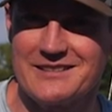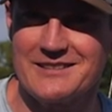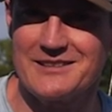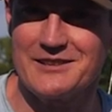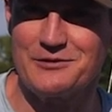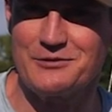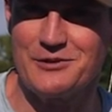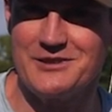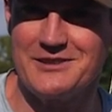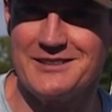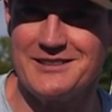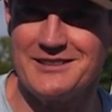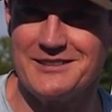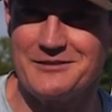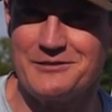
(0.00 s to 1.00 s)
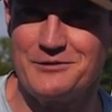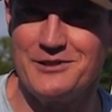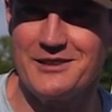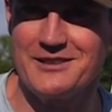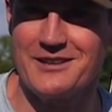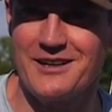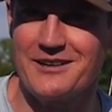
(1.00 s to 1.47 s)
äh, von den
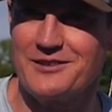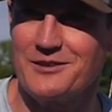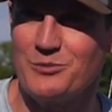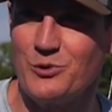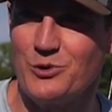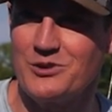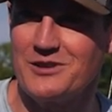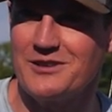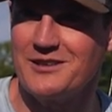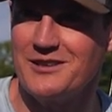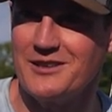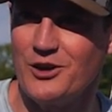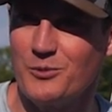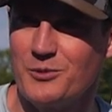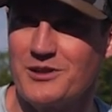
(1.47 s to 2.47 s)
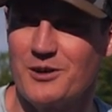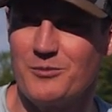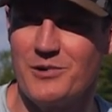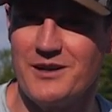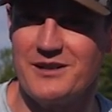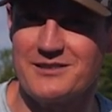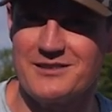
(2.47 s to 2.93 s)
34 Bötchen, die, glaube ich,
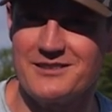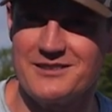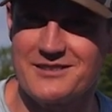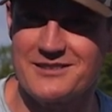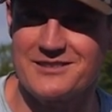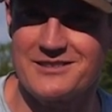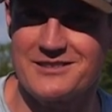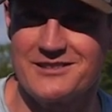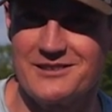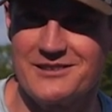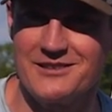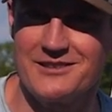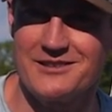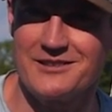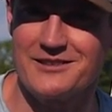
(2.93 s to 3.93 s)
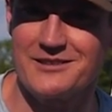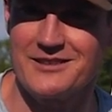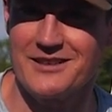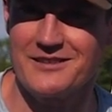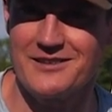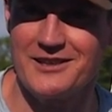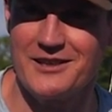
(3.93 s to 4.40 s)
dabei sind, äh,
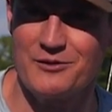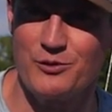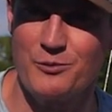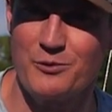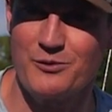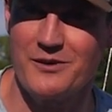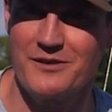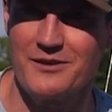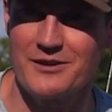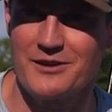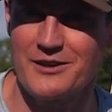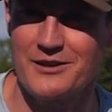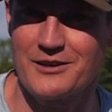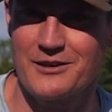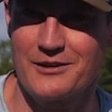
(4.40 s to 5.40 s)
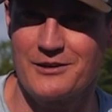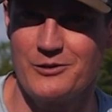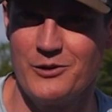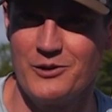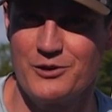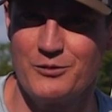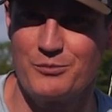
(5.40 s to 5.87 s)
tatsächlich 25
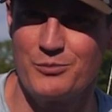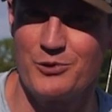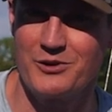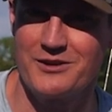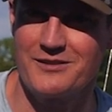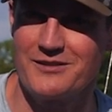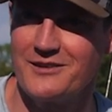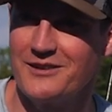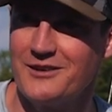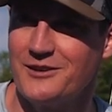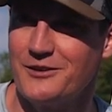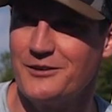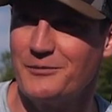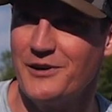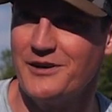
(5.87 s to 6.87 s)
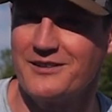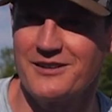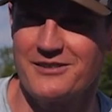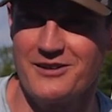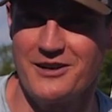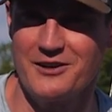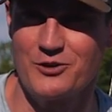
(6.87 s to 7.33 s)
Leute potenzielle
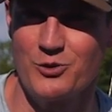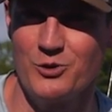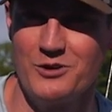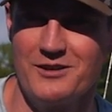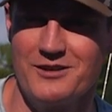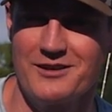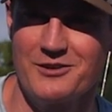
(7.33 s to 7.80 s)
Meister sein können.